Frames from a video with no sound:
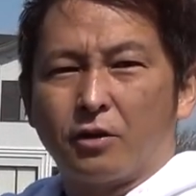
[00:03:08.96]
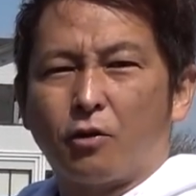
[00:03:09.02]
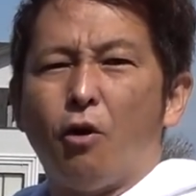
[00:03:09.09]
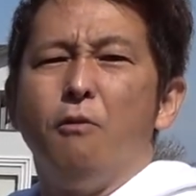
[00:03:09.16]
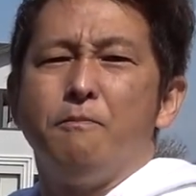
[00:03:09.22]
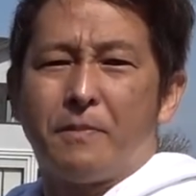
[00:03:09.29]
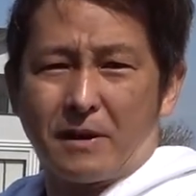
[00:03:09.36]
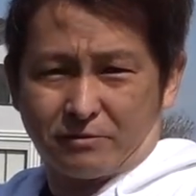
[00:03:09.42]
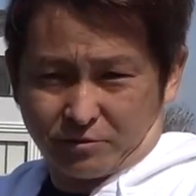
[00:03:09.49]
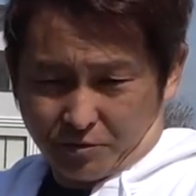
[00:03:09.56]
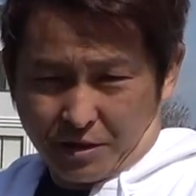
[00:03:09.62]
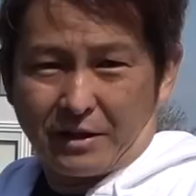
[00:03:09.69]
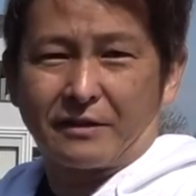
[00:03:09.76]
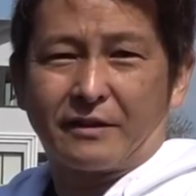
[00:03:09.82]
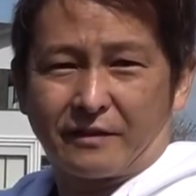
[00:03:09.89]

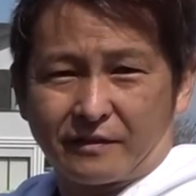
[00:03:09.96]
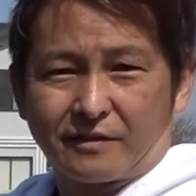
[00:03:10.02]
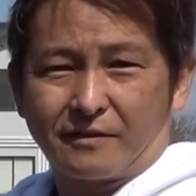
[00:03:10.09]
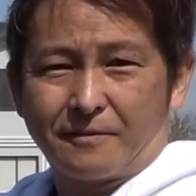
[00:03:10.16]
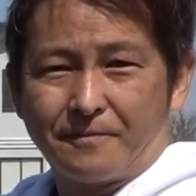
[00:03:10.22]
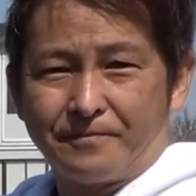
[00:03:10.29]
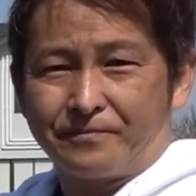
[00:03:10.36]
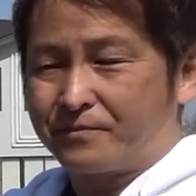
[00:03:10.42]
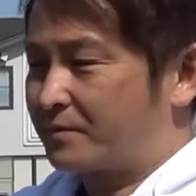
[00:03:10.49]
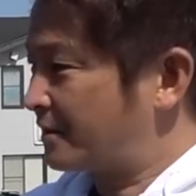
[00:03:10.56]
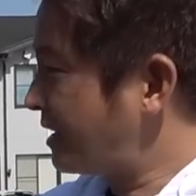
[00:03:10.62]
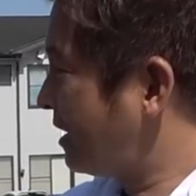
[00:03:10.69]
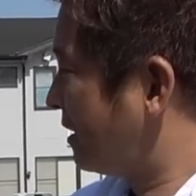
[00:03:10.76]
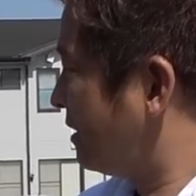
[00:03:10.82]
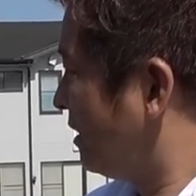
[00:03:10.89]
コンパクトなんです、は
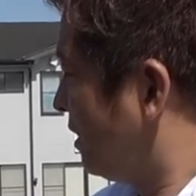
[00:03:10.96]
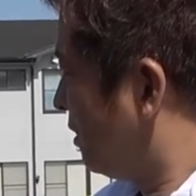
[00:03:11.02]
い、で